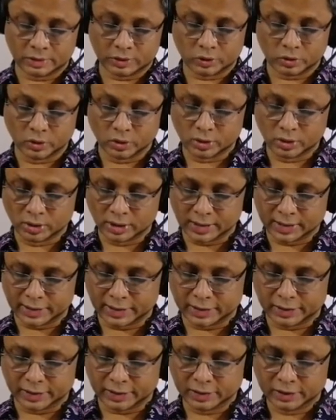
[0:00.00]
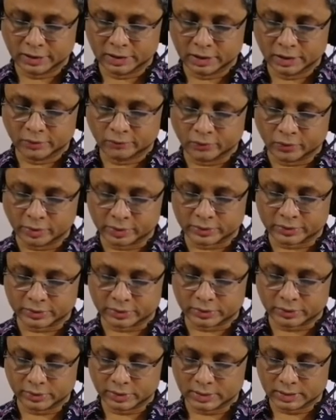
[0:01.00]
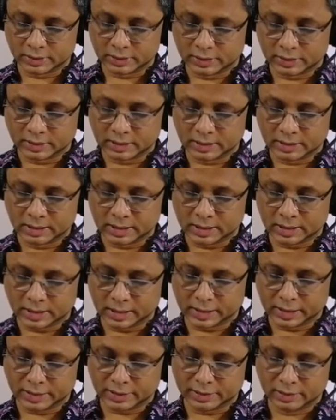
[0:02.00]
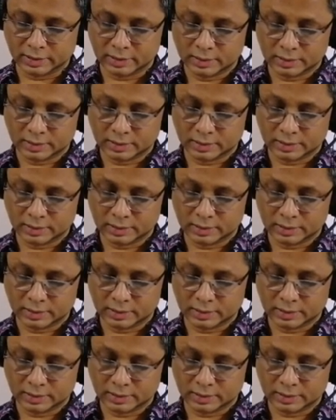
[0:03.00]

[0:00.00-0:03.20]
স্নো অ্যান্ড ফস্ট অ্যান্ড